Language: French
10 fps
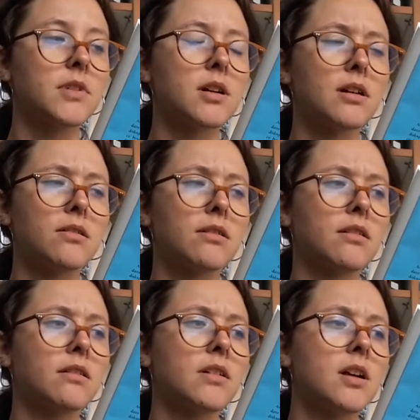
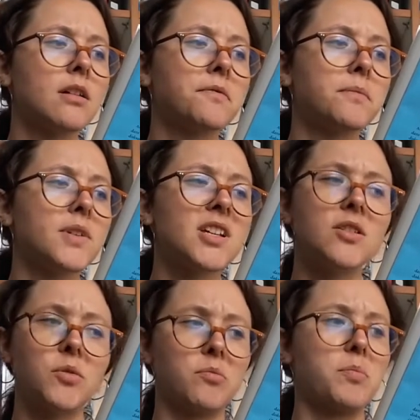Alors,
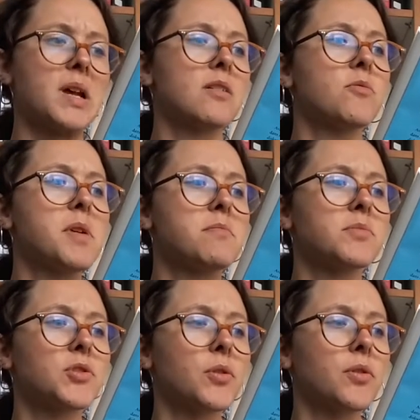ils n'ont pas le
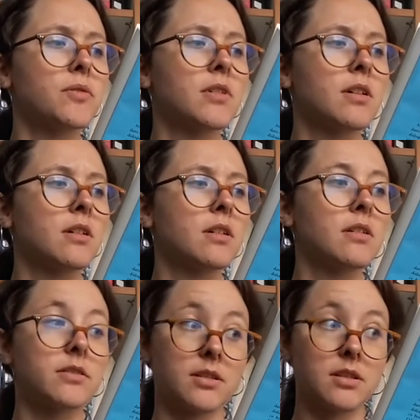même Dieu
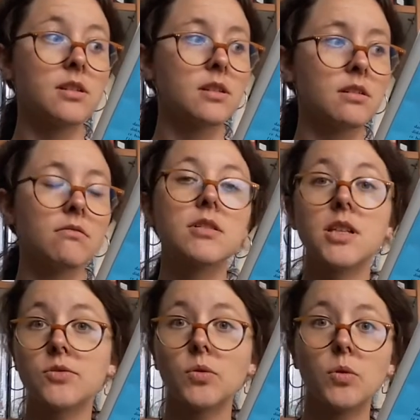Si,
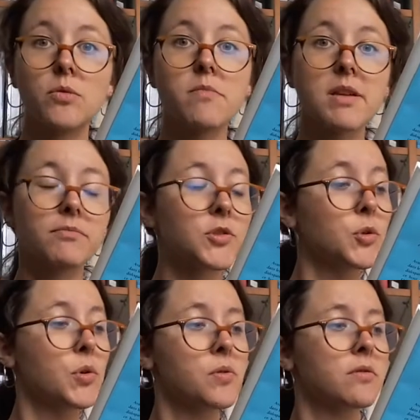ils ont le même
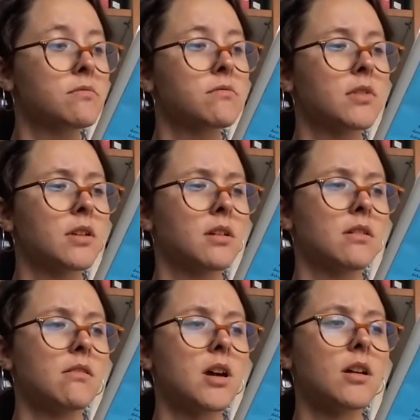Dieu.
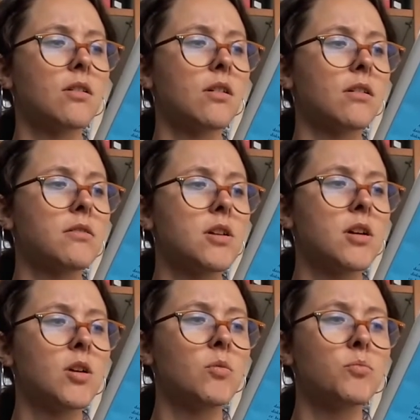Alors,
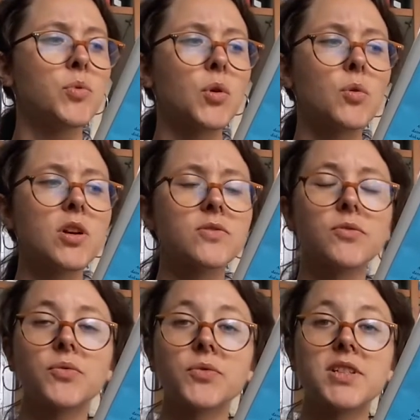pourquoi se
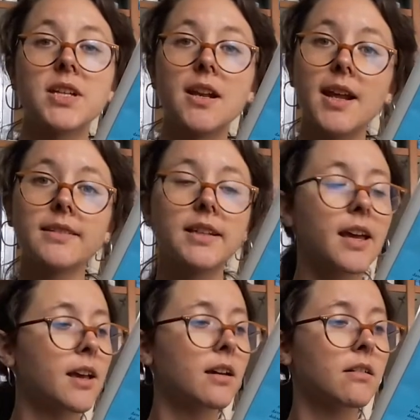font-ils la
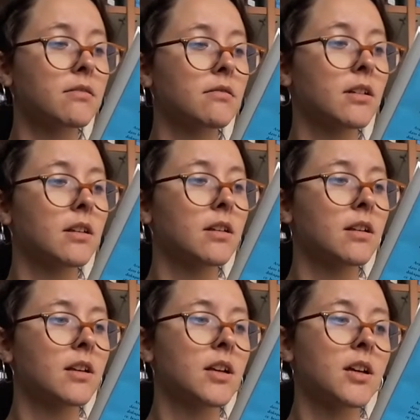guerre
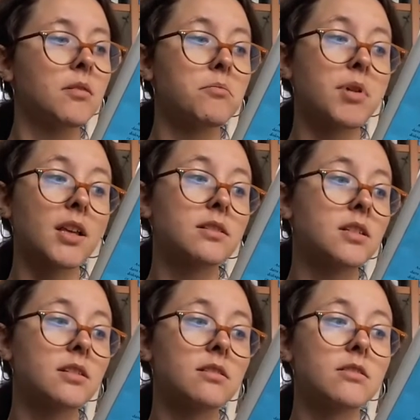Parce
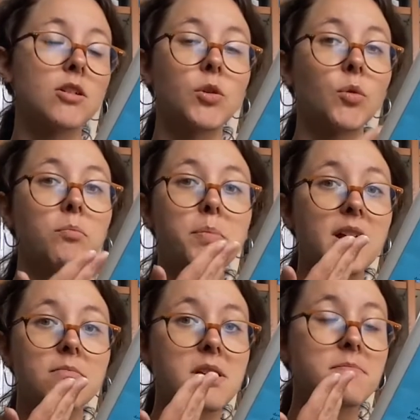qu'ils n'ont
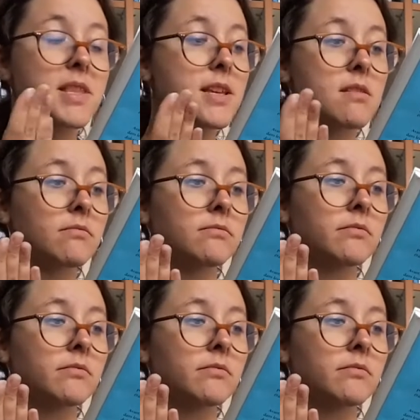pas le même nez.